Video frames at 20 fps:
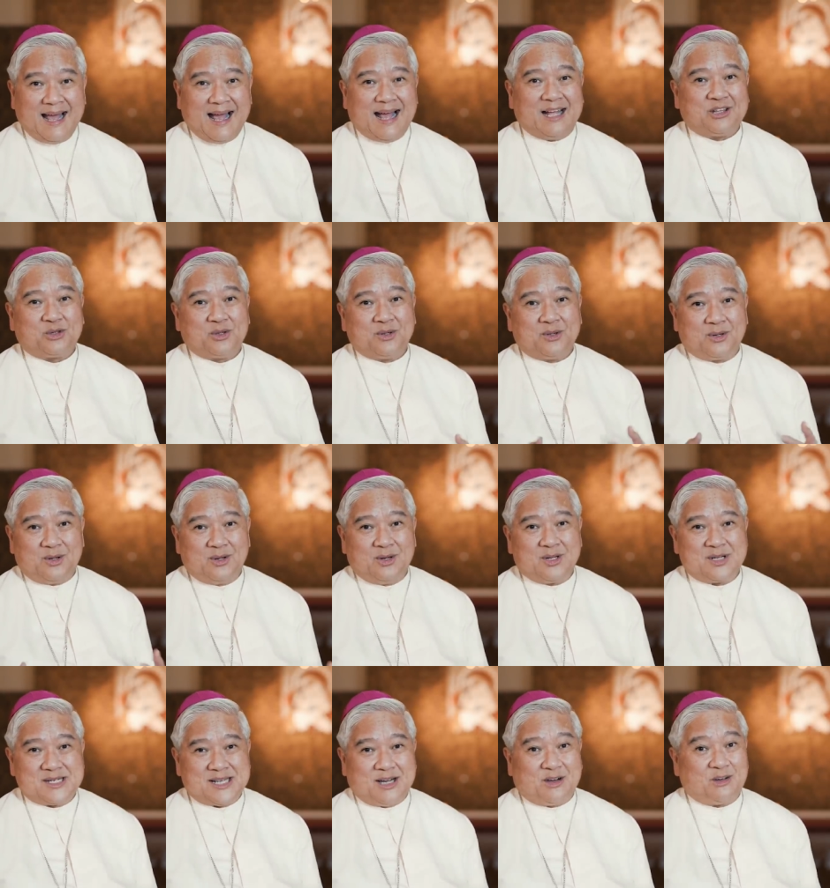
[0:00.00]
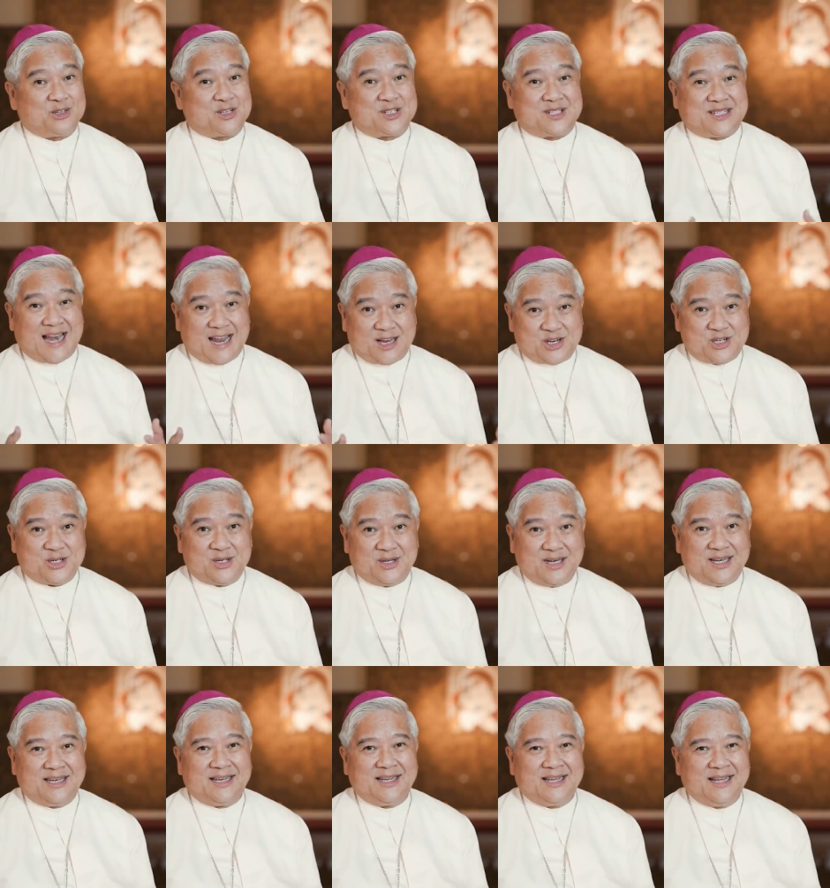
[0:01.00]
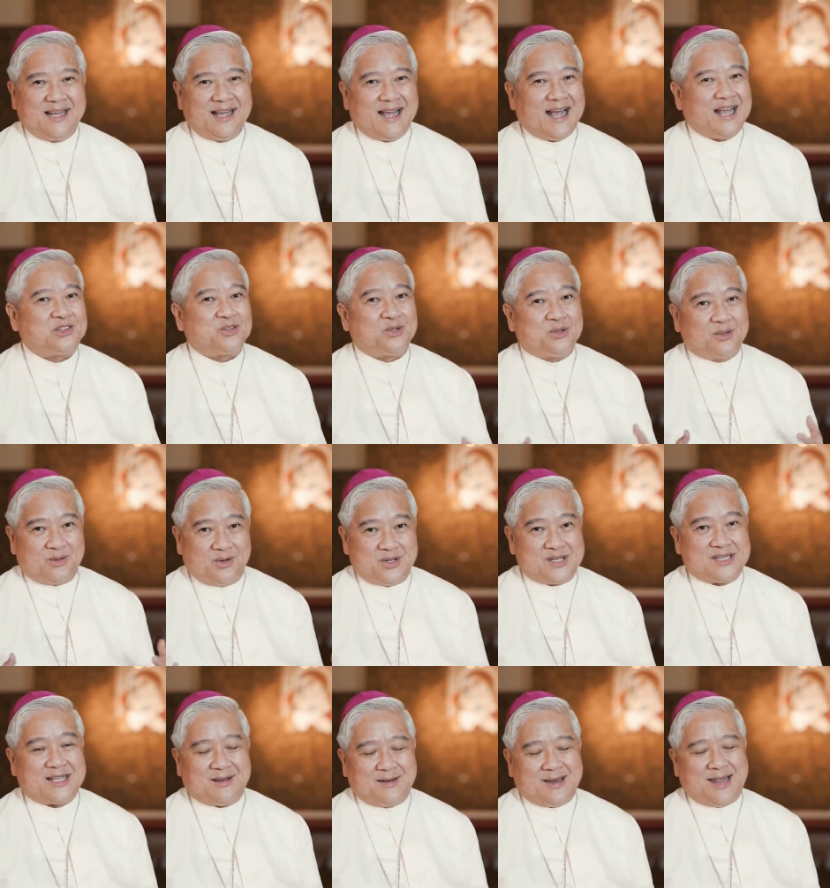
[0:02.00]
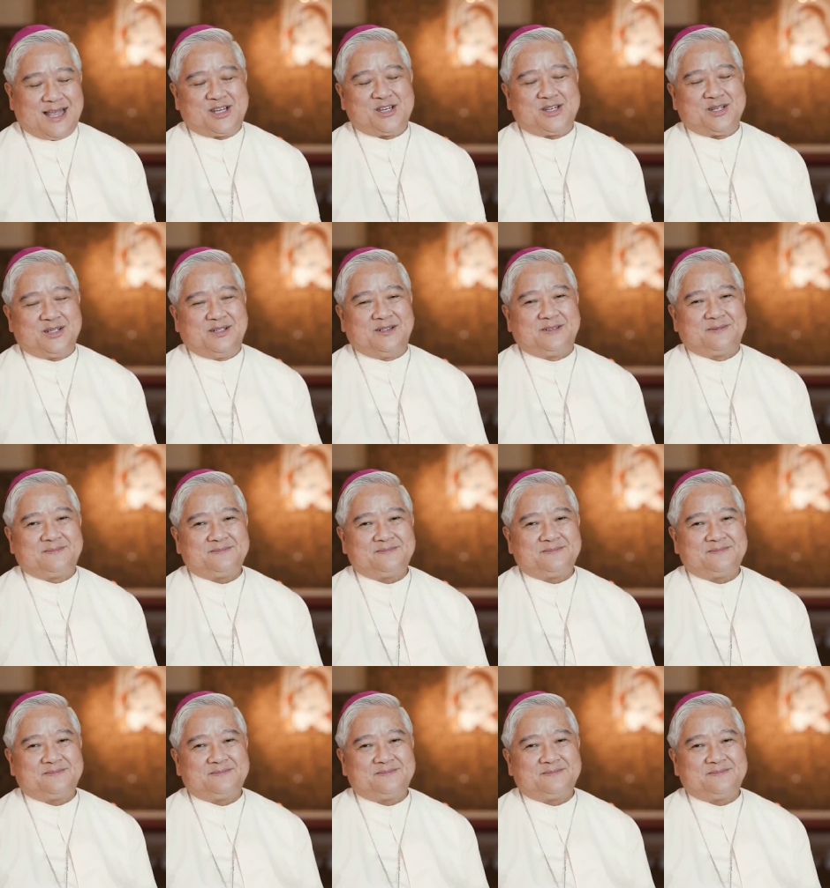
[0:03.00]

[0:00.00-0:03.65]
at tungkol sa construction at tungkol sa collection.